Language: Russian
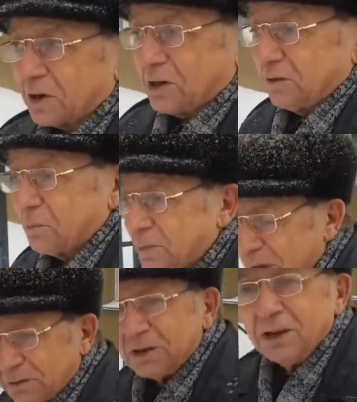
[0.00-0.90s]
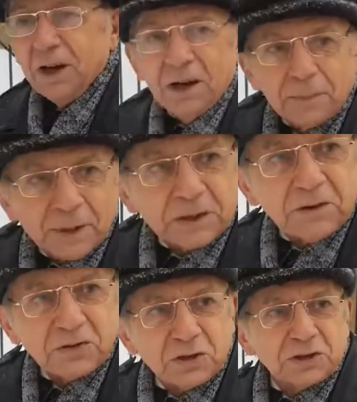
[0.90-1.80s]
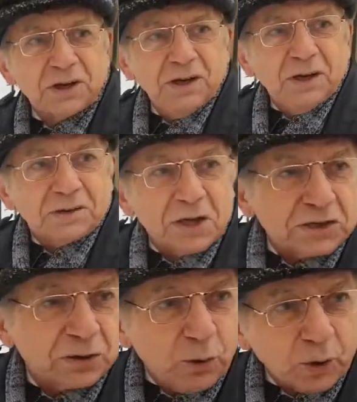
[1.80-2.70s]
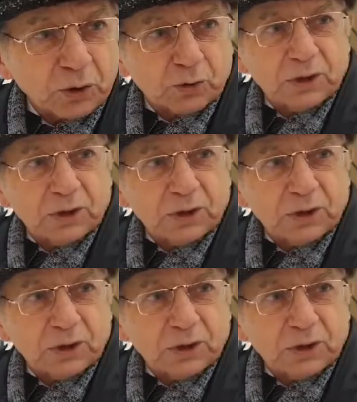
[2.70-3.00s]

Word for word: в архиве, первая годовщина. Значит, городу,